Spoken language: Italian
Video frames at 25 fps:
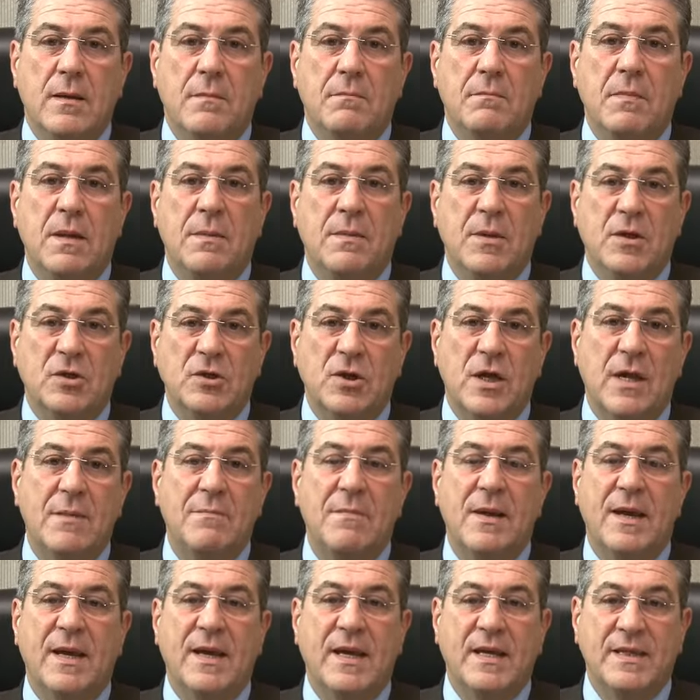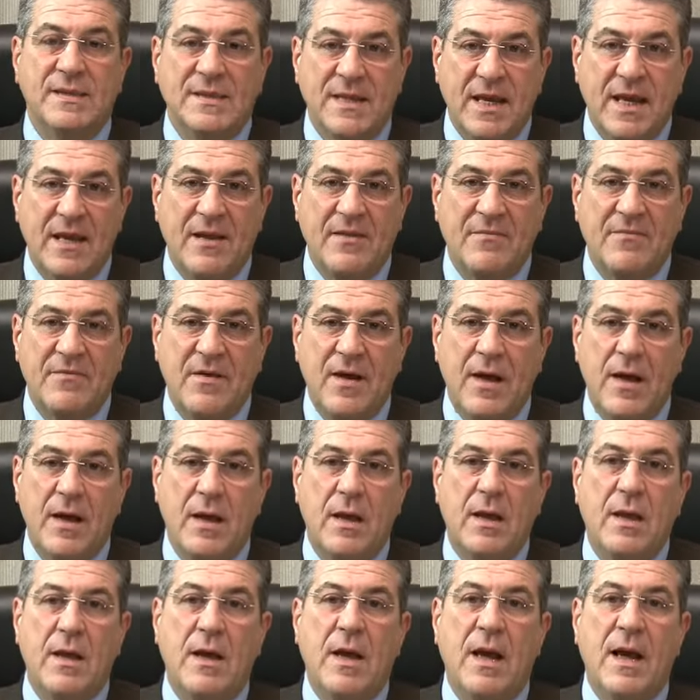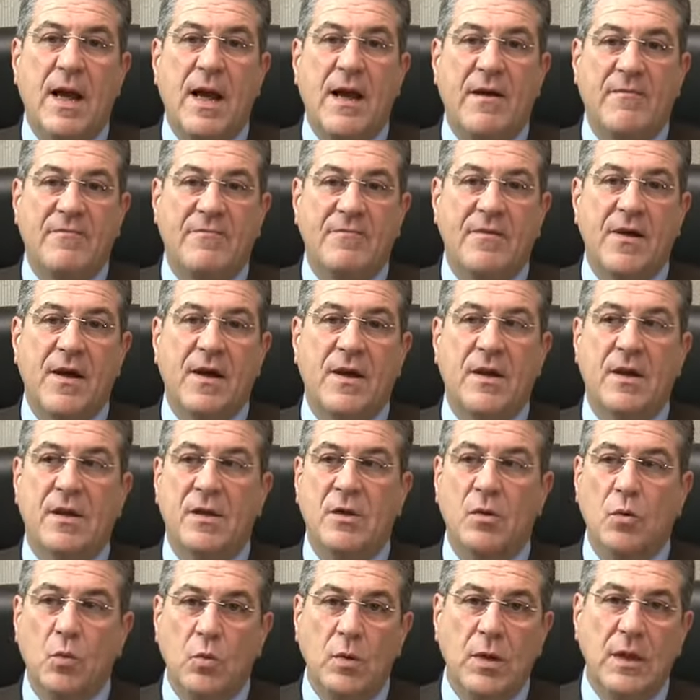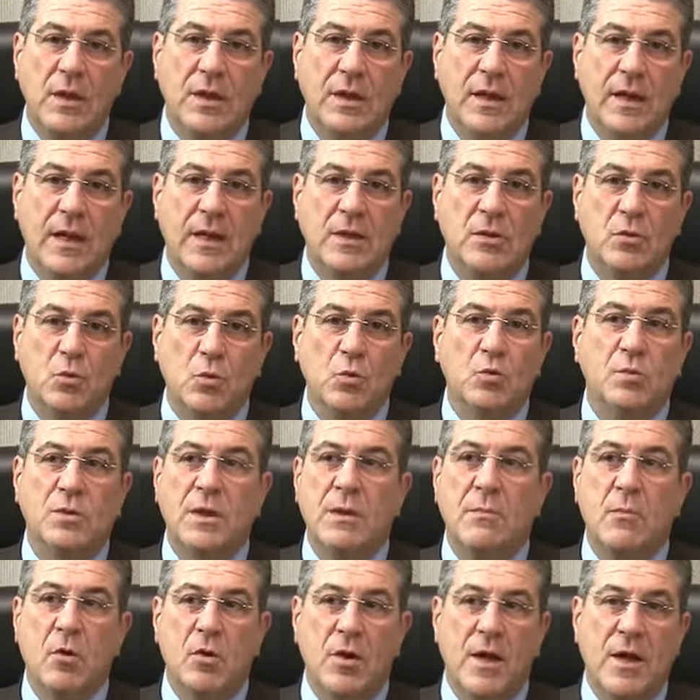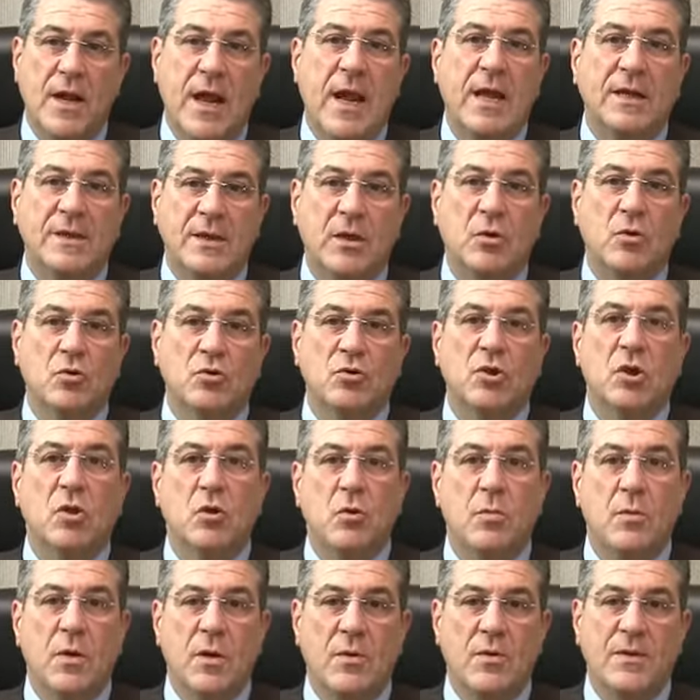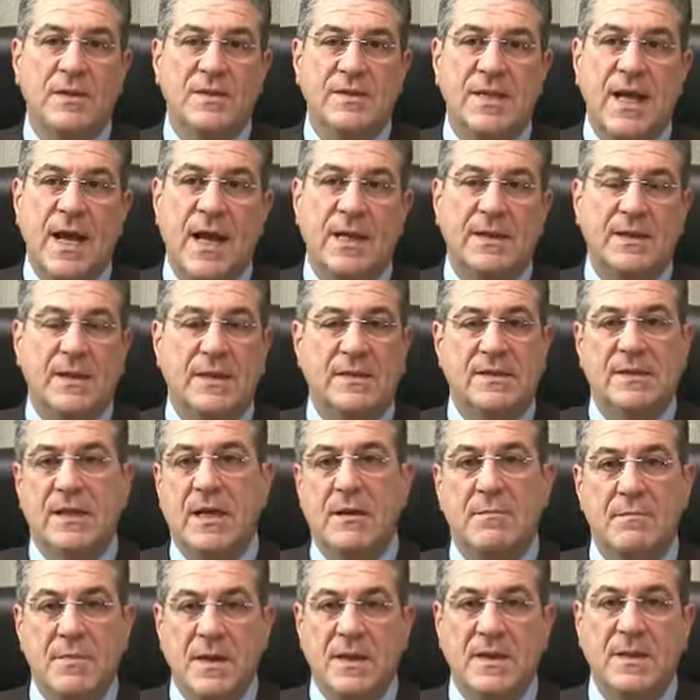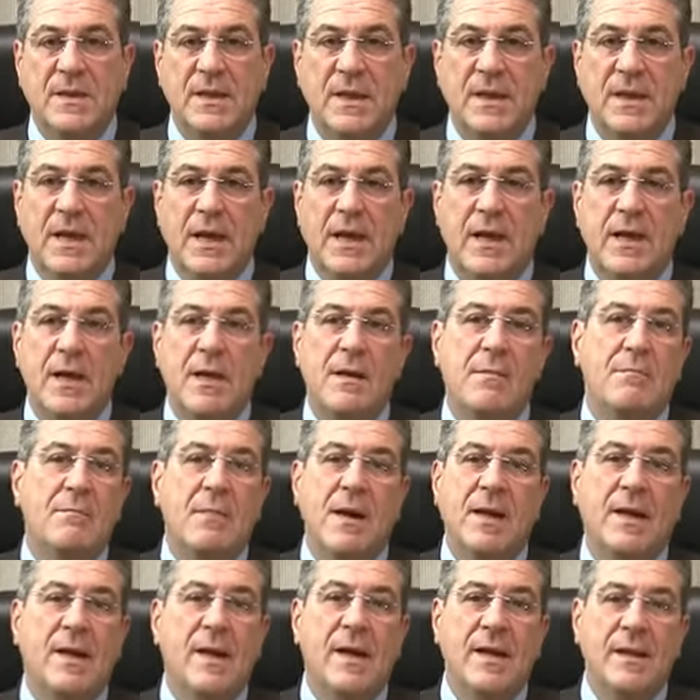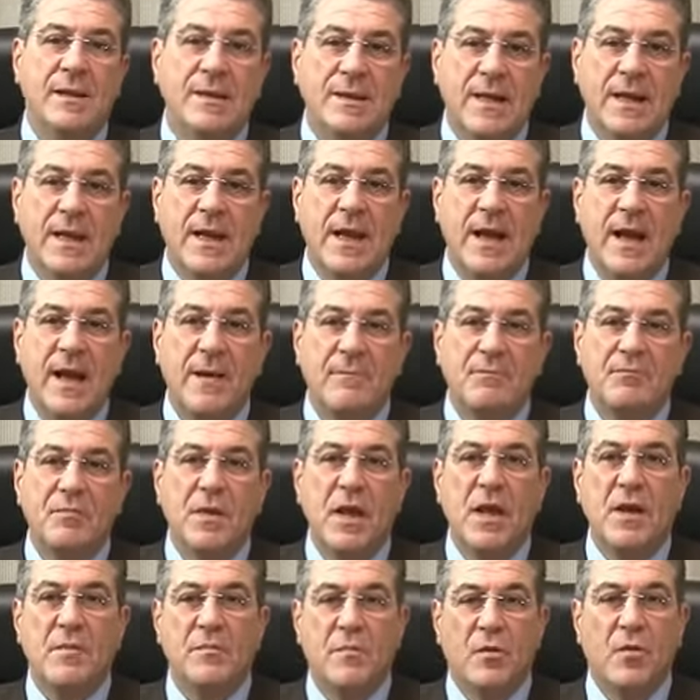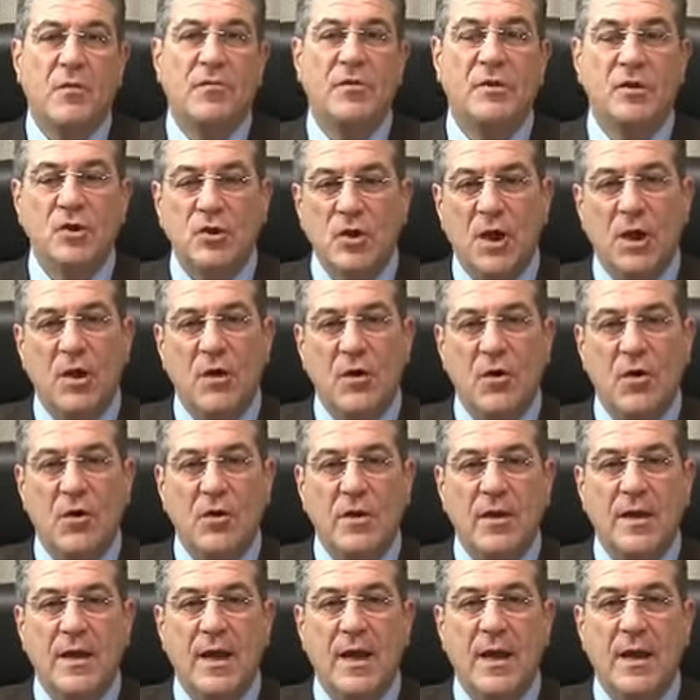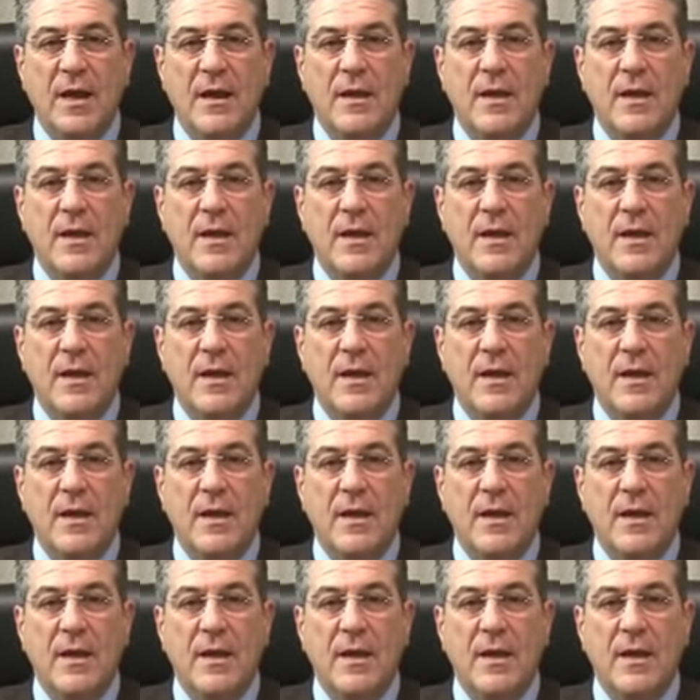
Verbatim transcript: mi piacerebbe che serva a far riunire tutti i moderati, così come lo è stata sia a Martina ma nell'intera provincia ionica,